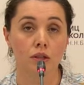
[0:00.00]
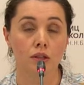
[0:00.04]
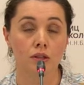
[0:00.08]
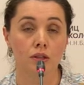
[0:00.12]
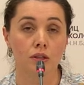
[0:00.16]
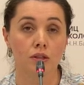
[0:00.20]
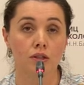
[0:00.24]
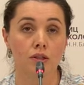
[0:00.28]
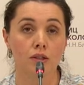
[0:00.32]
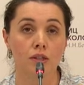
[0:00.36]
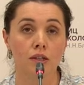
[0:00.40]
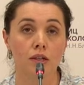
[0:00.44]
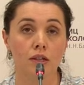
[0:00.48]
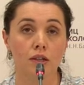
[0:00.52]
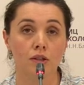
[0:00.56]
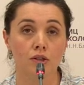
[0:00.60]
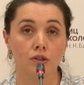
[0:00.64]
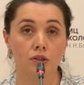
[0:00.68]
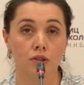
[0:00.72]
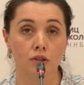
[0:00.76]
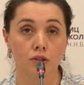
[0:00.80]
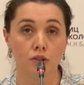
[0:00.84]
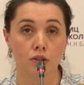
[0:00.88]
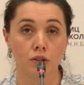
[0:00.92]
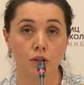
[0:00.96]
Это
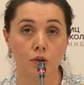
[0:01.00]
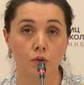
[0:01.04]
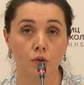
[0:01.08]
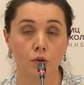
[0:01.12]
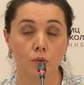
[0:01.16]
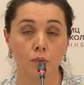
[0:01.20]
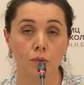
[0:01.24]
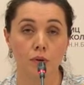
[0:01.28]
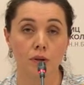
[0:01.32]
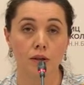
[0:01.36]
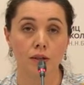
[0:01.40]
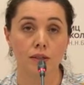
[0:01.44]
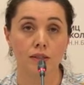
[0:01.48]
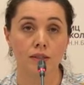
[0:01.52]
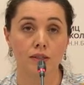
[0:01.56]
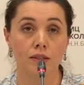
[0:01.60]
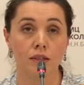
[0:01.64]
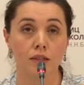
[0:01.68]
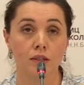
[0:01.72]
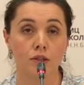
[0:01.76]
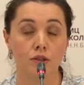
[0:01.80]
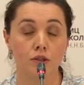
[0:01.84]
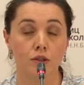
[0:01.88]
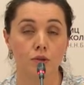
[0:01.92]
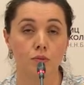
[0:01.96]
стелящаяся опухоль с
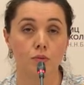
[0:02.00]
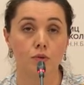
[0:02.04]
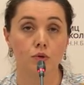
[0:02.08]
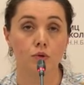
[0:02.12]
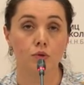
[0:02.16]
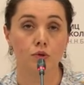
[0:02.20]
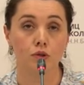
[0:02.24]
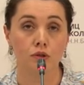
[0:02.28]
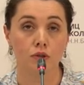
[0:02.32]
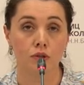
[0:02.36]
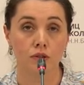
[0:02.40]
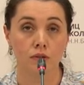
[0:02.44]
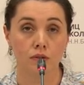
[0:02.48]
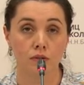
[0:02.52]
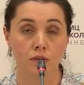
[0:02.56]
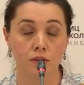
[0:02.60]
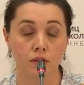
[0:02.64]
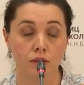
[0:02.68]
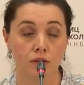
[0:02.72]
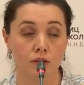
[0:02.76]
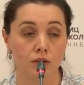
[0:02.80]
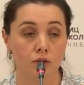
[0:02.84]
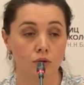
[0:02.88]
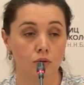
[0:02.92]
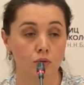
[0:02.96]
наличием
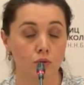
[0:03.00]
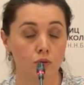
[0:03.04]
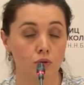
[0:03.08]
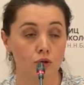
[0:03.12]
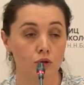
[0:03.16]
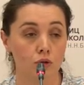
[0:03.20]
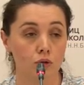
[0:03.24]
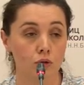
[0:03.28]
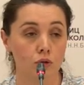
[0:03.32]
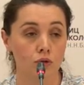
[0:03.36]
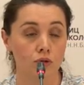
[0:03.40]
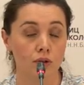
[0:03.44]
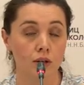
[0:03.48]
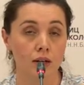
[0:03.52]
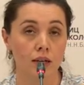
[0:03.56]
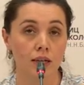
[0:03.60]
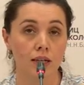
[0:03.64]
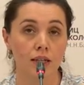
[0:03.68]
множественности узлов,